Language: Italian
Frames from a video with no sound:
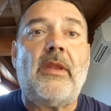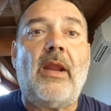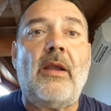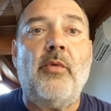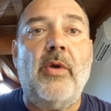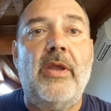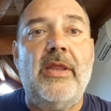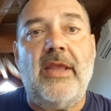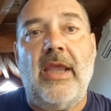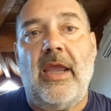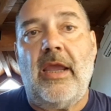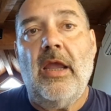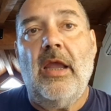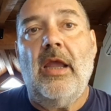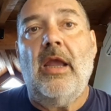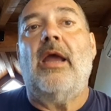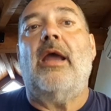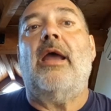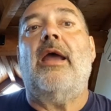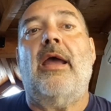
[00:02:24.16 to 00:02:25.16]
Quindi
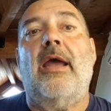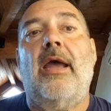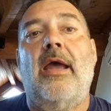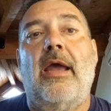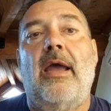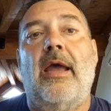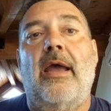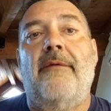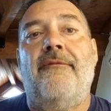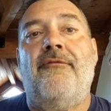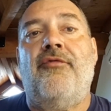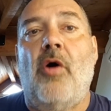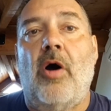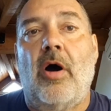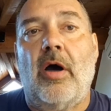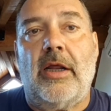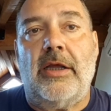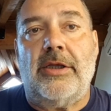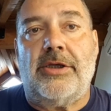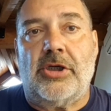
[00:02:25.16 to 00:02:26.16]
eh,
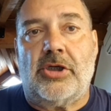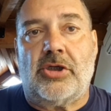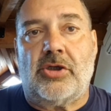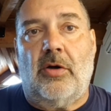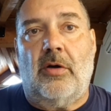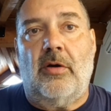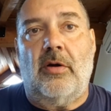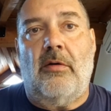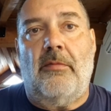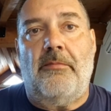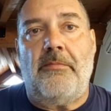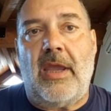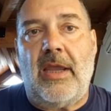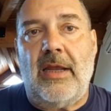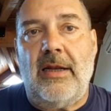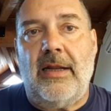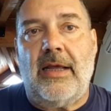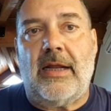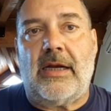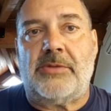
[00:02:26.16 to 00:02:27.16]
fuori ci sono
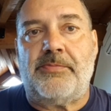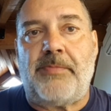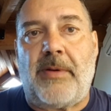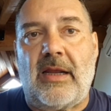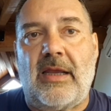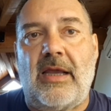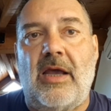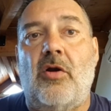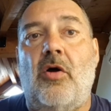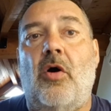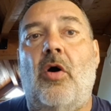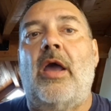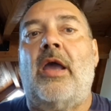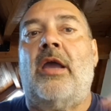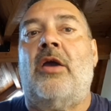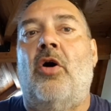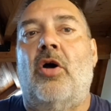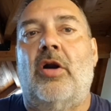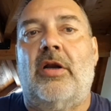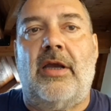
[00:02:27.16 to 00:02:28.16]
Miller, Spargarò e
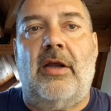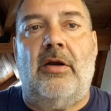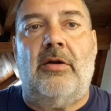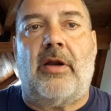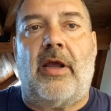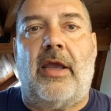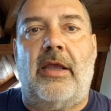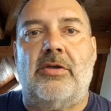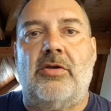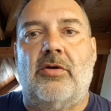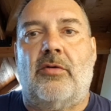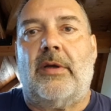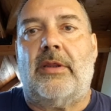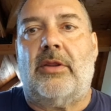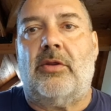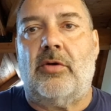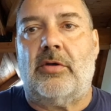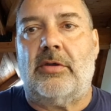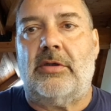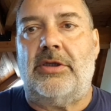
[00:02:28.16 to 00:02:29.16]
Jorge Lorenzo,
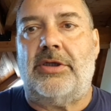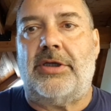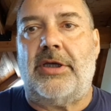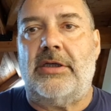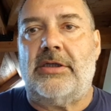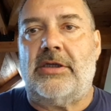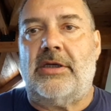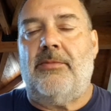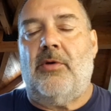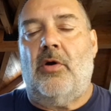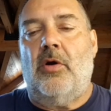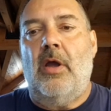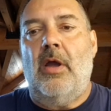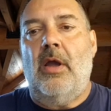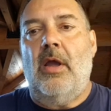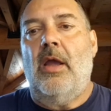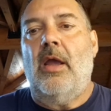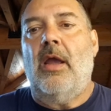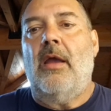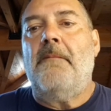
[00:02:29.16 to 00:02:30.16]
quattordicesimo
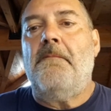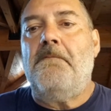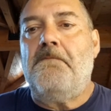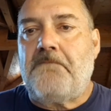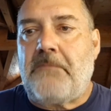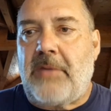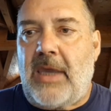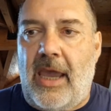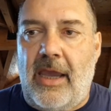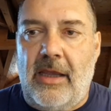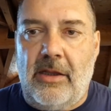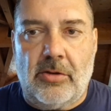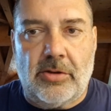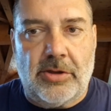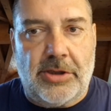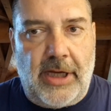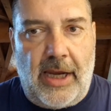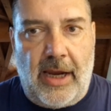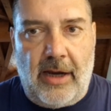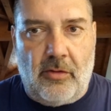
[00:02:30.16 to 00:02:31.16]
che non
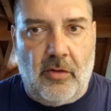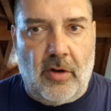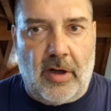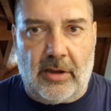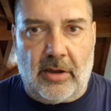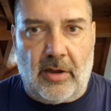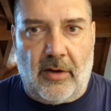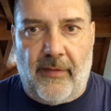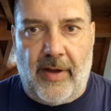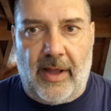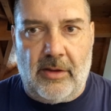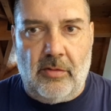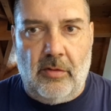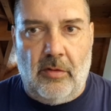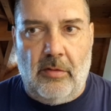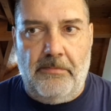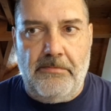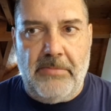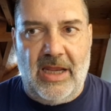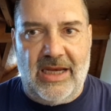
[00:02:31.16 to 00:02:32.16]
si è ancora
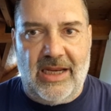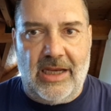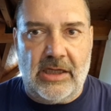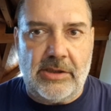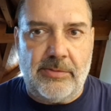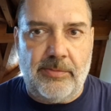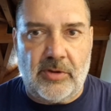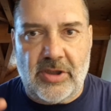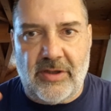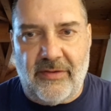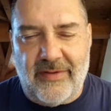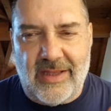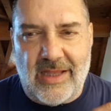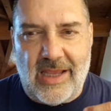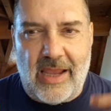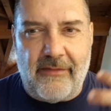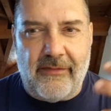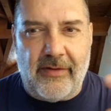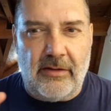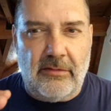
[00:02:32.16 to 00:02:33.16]
trovato benissimo, si
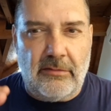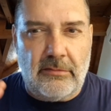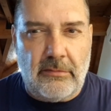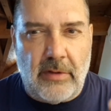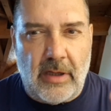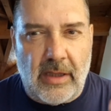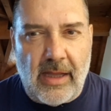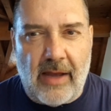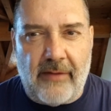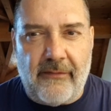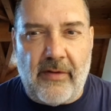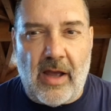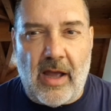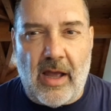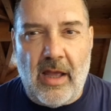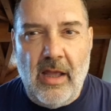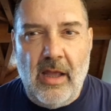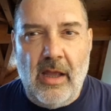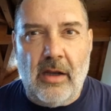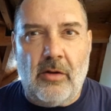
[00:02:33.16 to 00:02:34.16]
vedeva, non
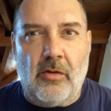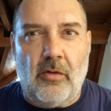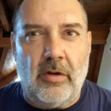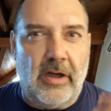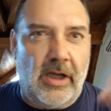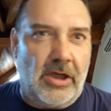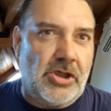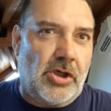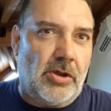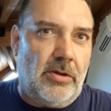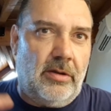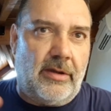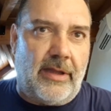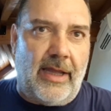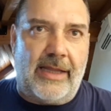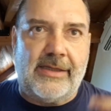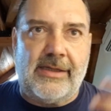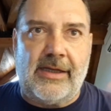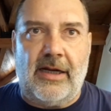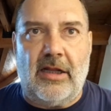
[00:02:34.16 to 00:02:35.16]
guidava con la
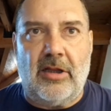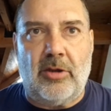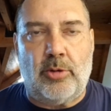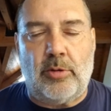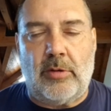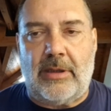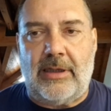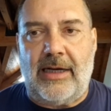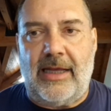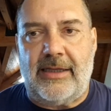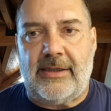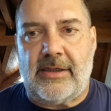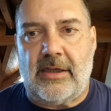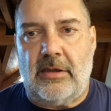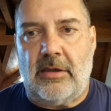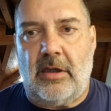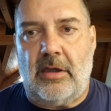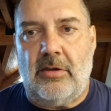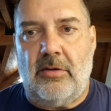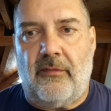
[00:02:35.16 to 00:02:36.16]
scioltezza e la naturalezza
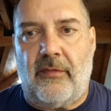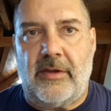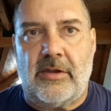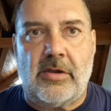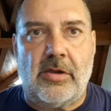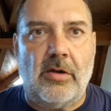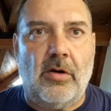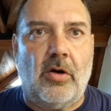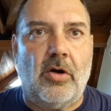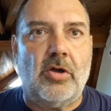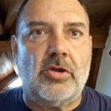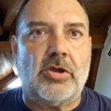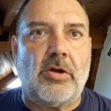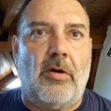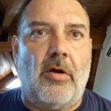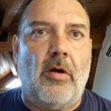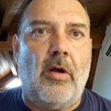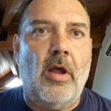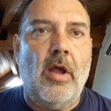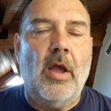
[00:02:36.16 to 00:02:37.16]
di
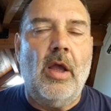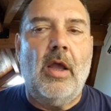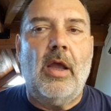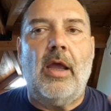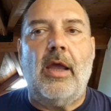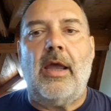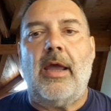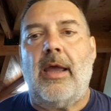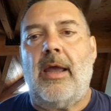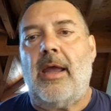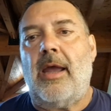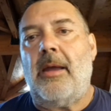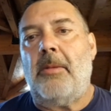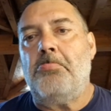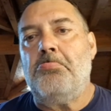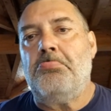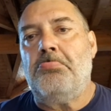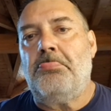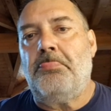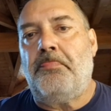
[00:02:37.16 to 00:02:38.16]
Dovizioso, eh,
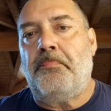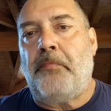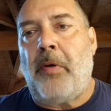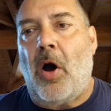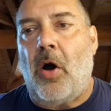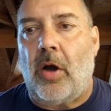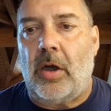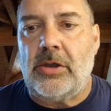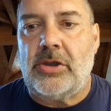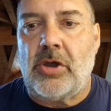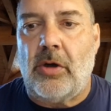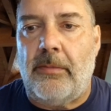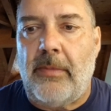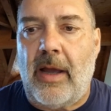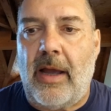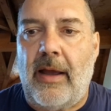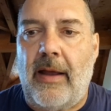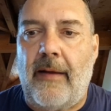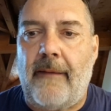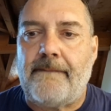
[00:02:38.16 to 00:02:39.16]
po',
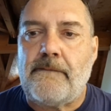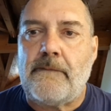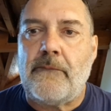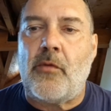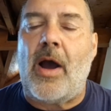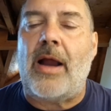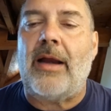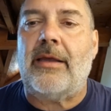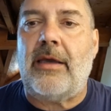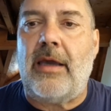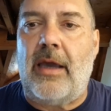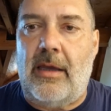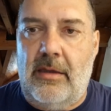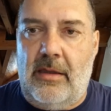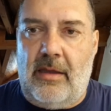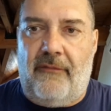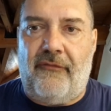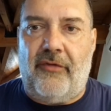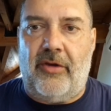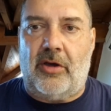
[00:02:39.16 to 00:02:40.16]
insomma qualche
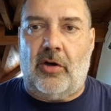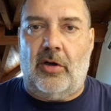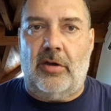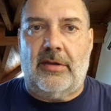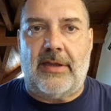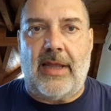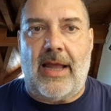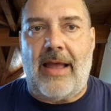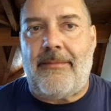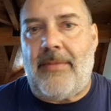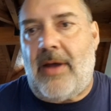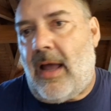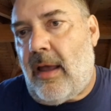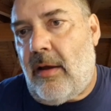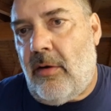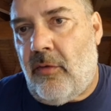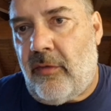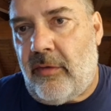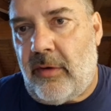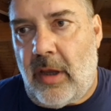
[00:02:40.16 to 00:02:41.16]
difficoltà, ma
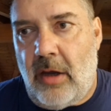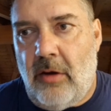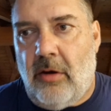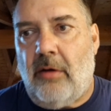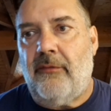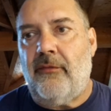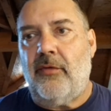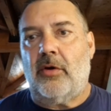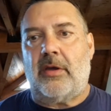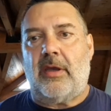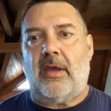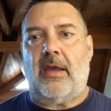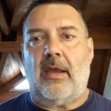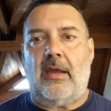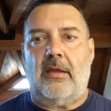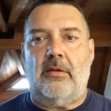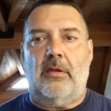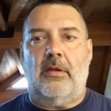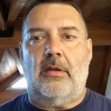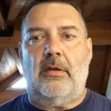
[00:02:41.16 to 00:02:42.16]
è, ov- è ovvio
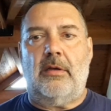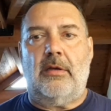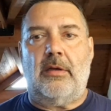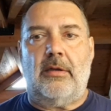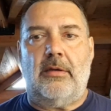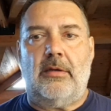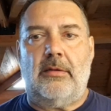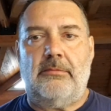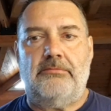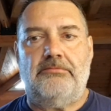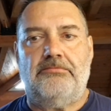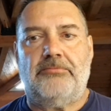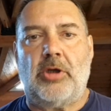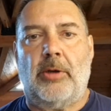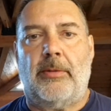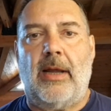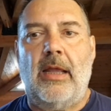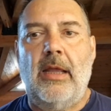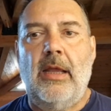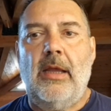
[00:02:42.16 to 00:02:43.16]
che eh,
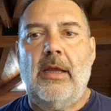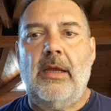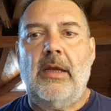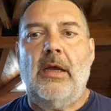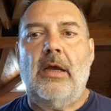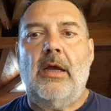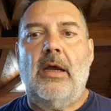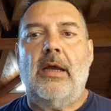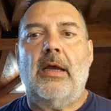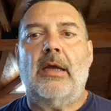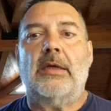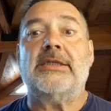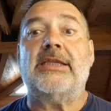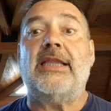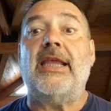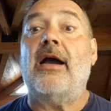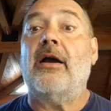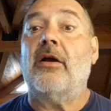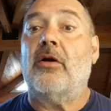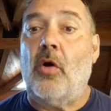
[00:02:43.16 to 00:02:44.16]
insomma,
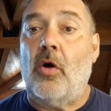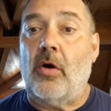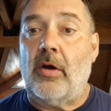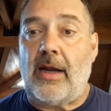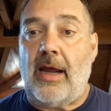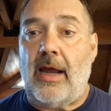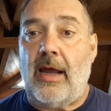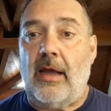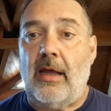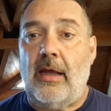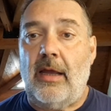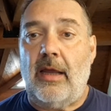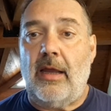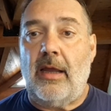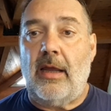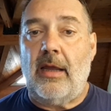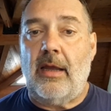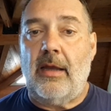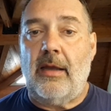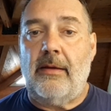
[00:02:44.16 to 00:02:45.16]
stia ancora
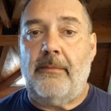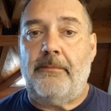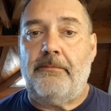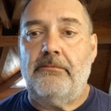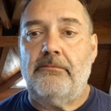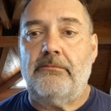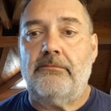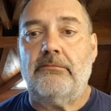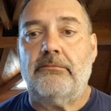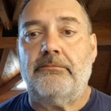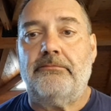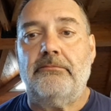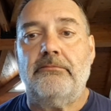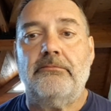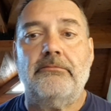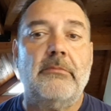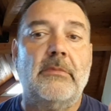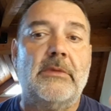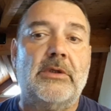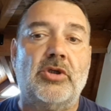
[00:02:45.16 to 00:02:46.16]
eh,
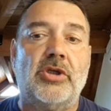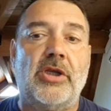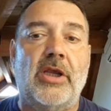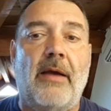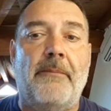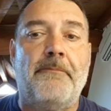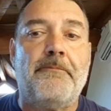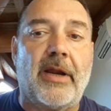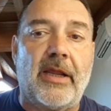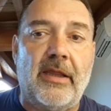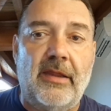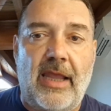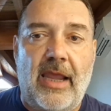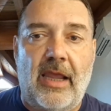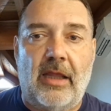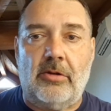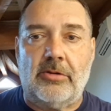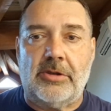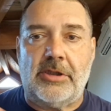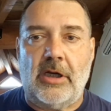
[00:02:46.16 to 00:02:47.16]
così
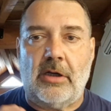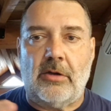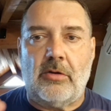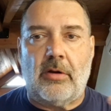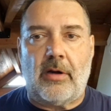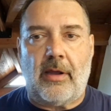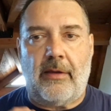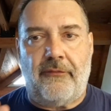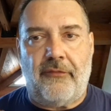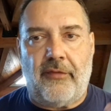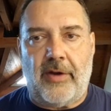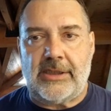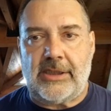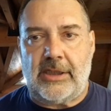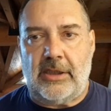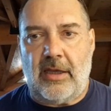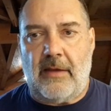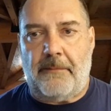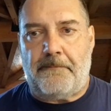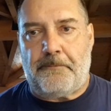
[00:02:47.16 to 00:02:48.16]
apprendendo, sia ancora in
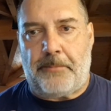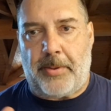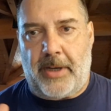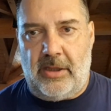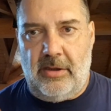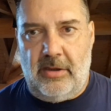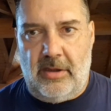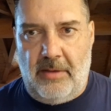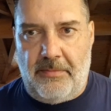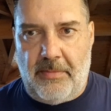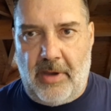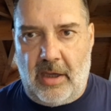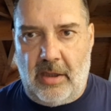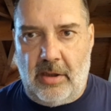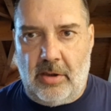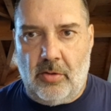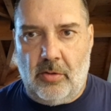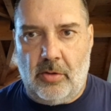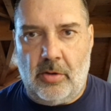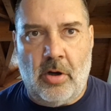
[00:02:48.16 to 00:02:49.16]
fase di
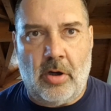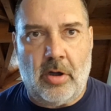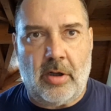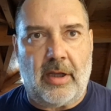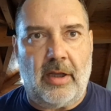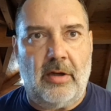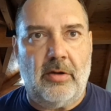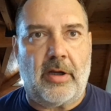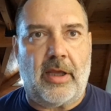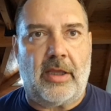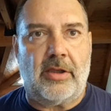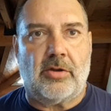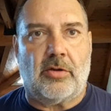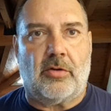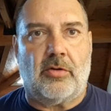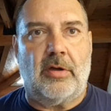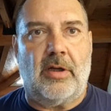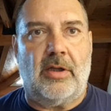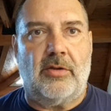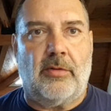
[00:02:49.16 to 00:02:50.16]
apprendimento Jorge Lorenzo
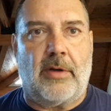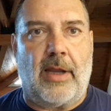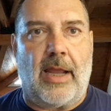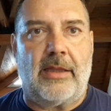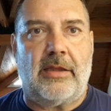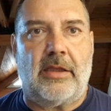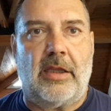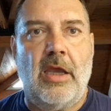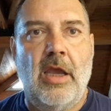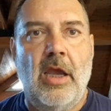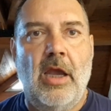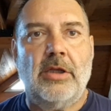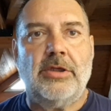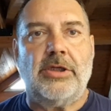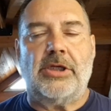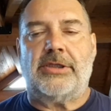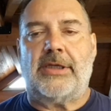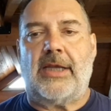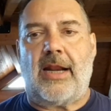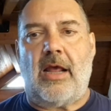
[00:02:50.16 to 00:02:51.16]
con la Ducati,
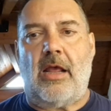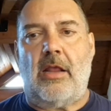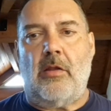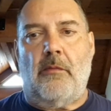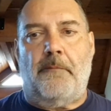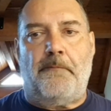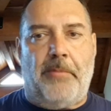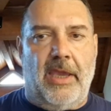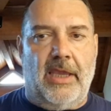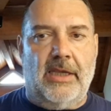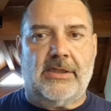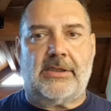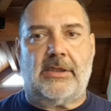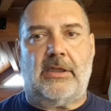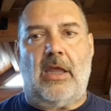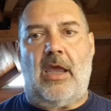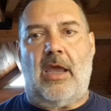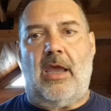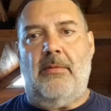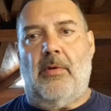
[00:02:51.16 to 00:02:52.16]
ci saranno
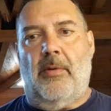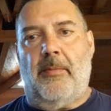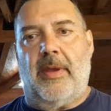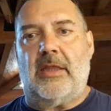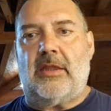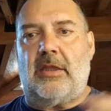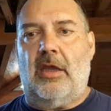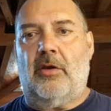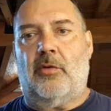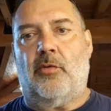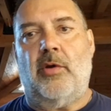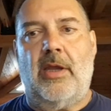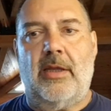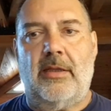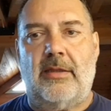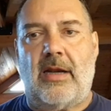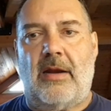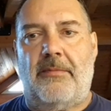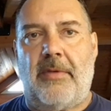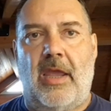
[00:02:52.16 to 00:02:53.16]
piste, momenti in cui
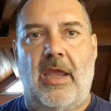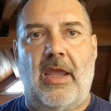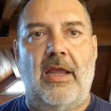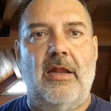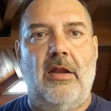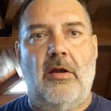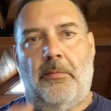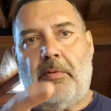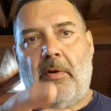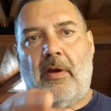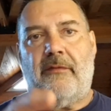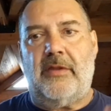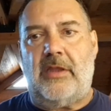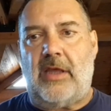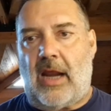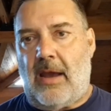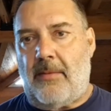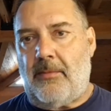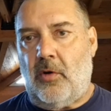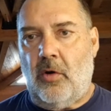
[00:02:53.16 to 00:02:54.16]
andrà meglio, poi
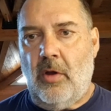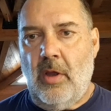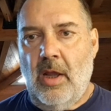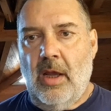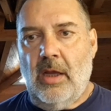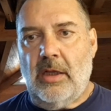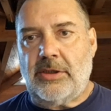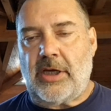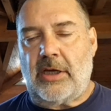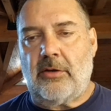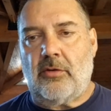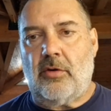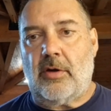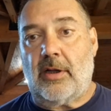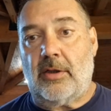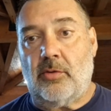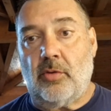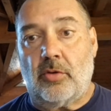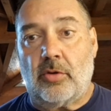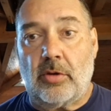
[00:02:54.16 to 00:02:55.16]
vediamo, c'è
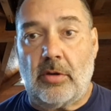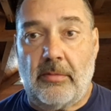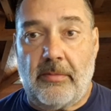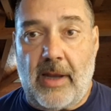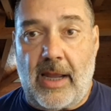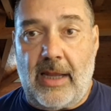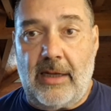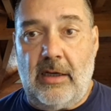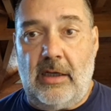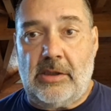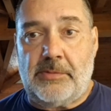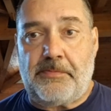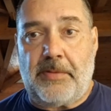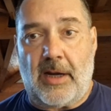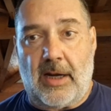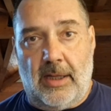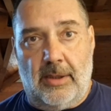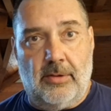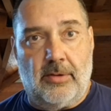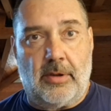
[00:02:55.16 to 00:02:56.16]
ancora tutto domani
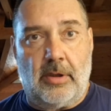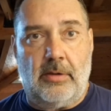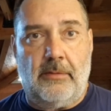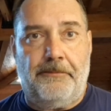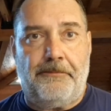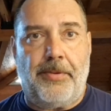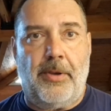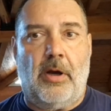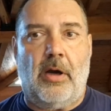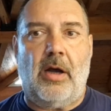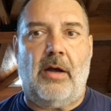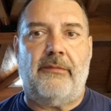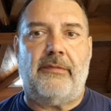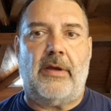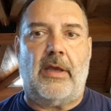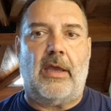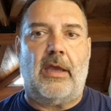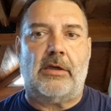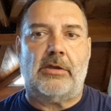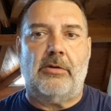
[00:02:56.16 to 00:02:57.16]
sperando che non
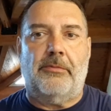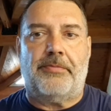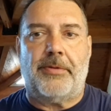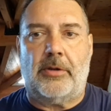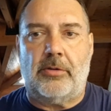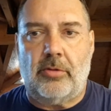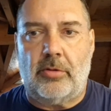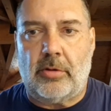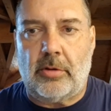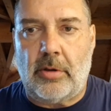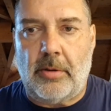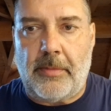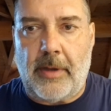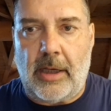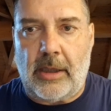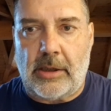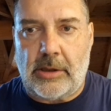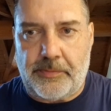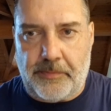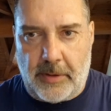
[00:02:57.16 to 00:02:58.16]
piova e soprattutto
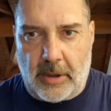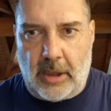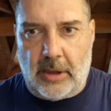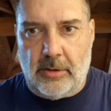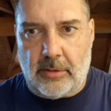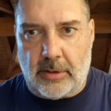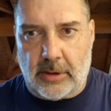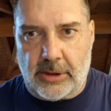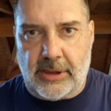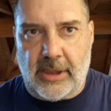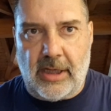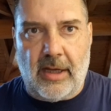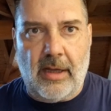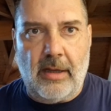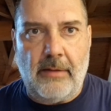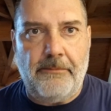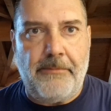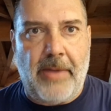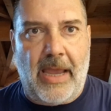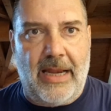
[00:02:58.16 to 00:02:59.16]
domenica sperando che
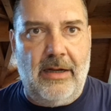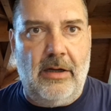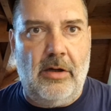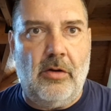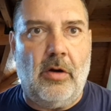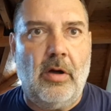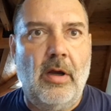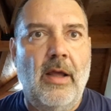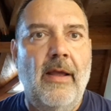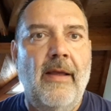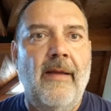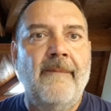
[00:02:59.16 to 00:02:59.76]
sia bello.